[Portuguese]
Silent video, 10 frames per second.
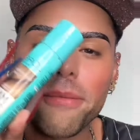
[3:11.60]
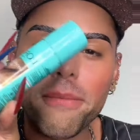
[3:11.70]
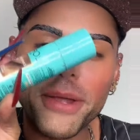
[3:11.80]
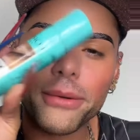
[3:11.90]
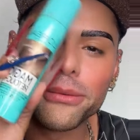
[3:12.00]
me
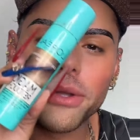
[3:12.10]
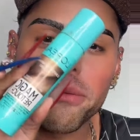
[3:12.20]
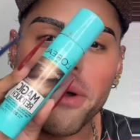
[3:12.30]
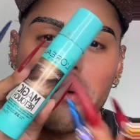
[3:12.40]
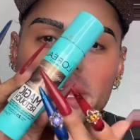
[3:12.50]
perguntam
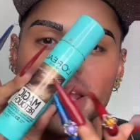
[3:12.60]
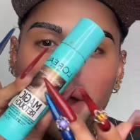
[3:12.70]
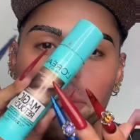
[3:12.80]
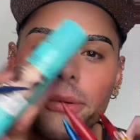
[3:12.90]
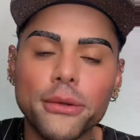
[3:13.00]
qual que é
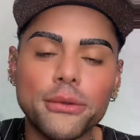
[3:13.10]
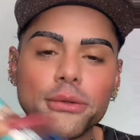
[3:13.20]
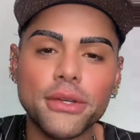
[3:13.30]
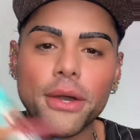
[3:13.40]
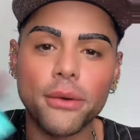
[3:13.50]
o produto que eu...